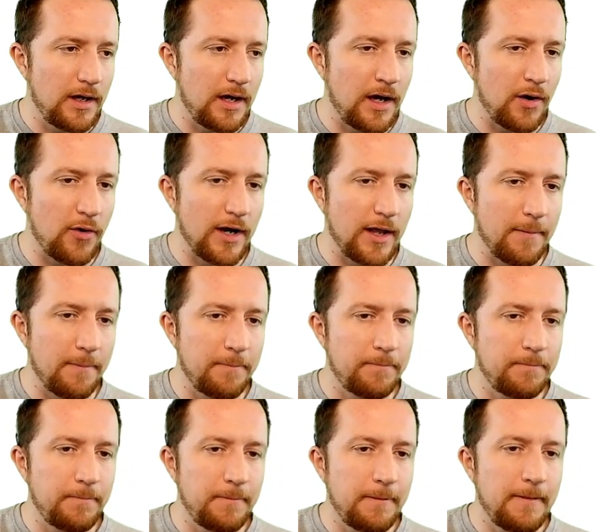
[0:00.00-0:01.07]
Ahora,
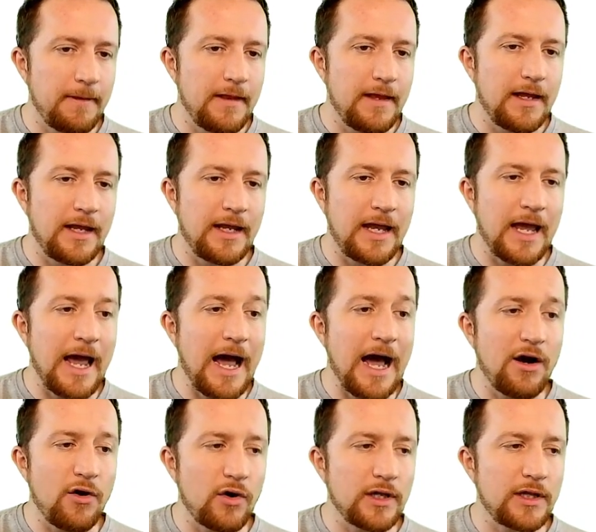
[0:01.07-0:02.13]
¿qué hago?